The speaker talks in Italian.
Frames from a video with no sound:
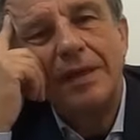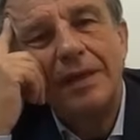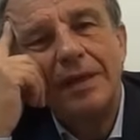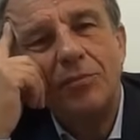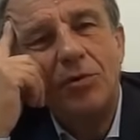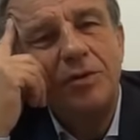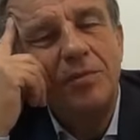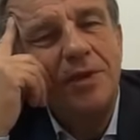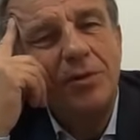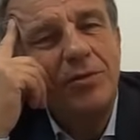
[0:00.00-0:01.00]
eh, molti
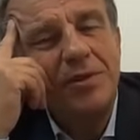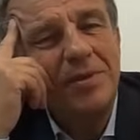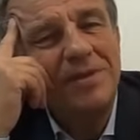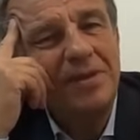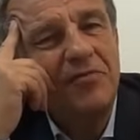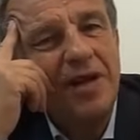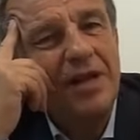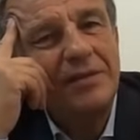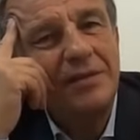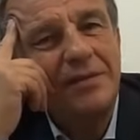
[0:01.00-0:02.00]
mi dicono sempre la stessa
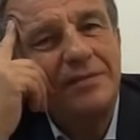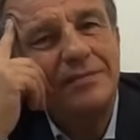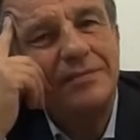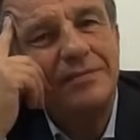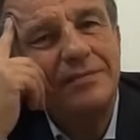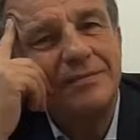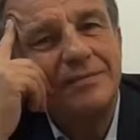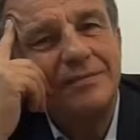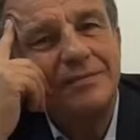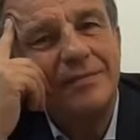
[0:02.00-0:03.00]
frase.
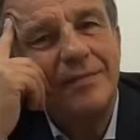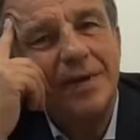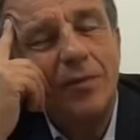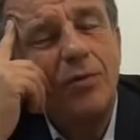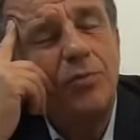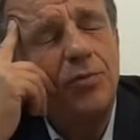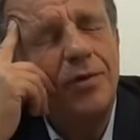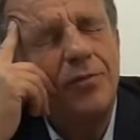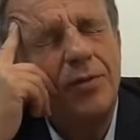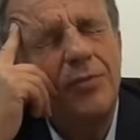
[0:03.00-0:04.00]
Quando più,
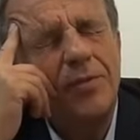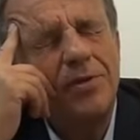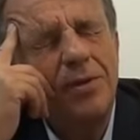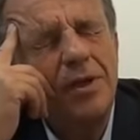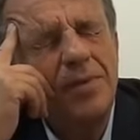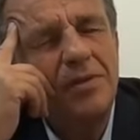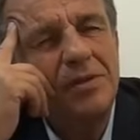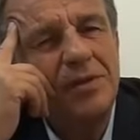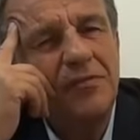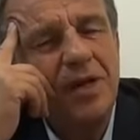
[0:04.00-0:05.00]
più persone ripetono la
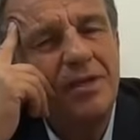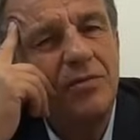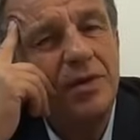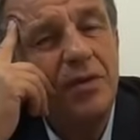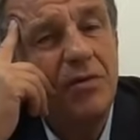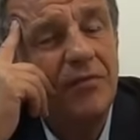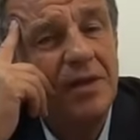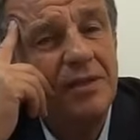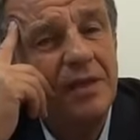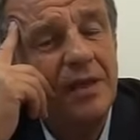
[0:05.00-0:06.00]
stessa frase vuol dire che è una
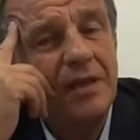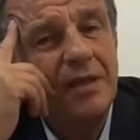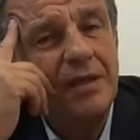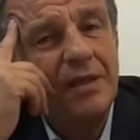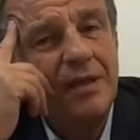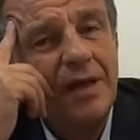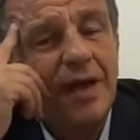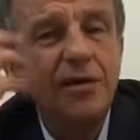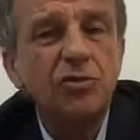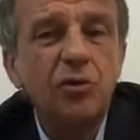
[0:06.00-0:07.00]
frase che hanno